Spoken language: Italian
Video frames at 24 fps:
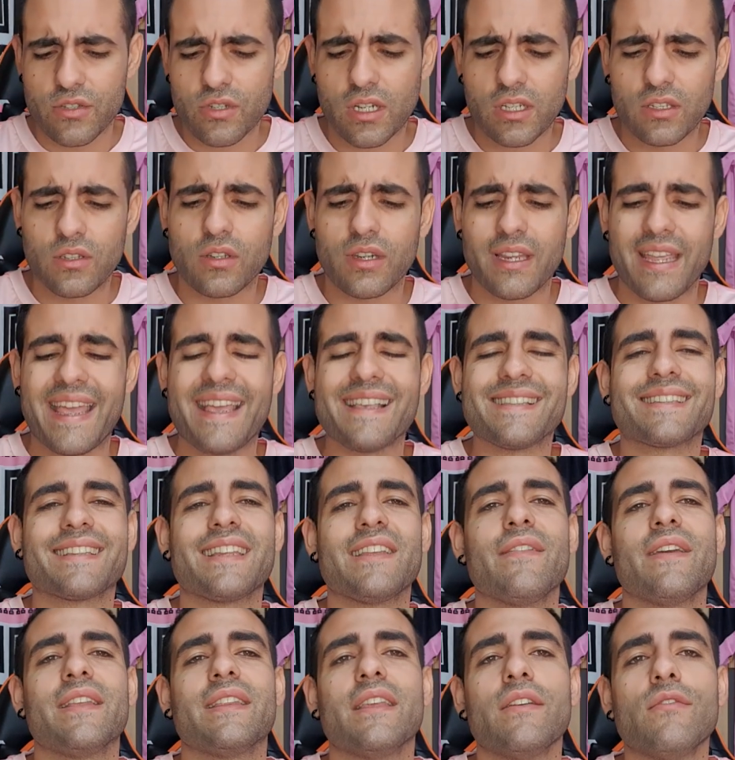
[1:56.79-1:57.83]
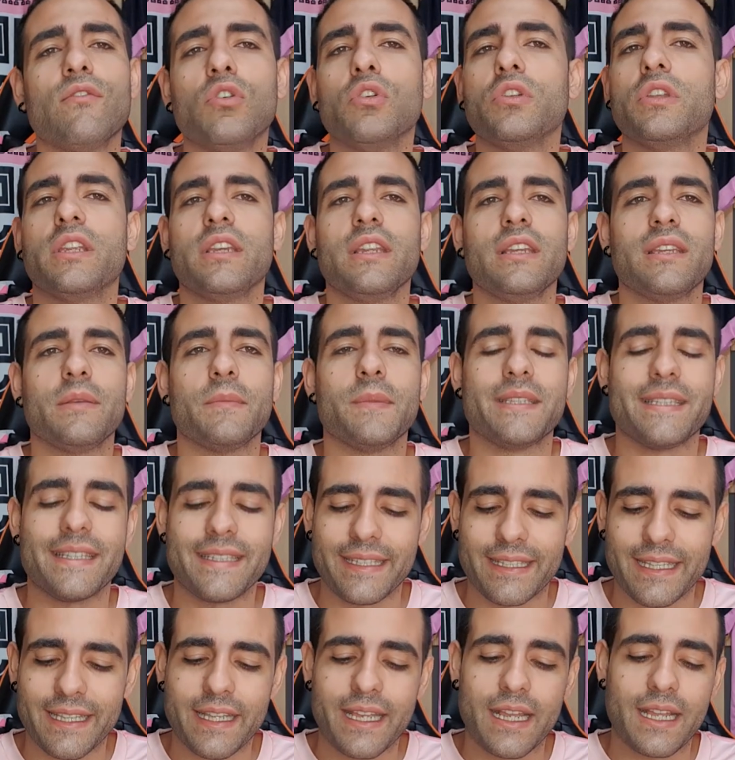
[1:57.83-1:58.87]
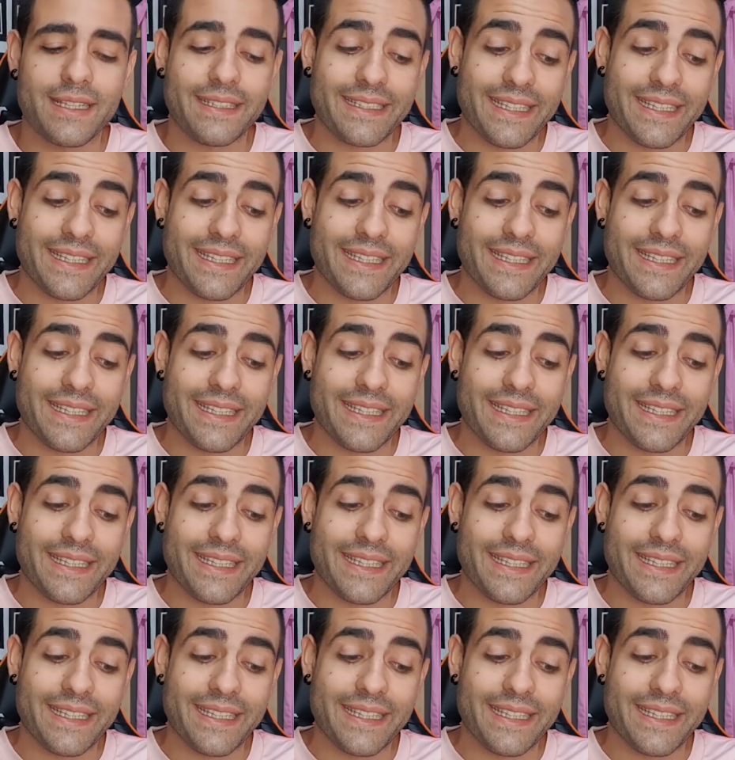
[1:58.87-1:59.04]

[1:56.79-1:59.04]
giocatori e scrivete i voti, ditemi se siete,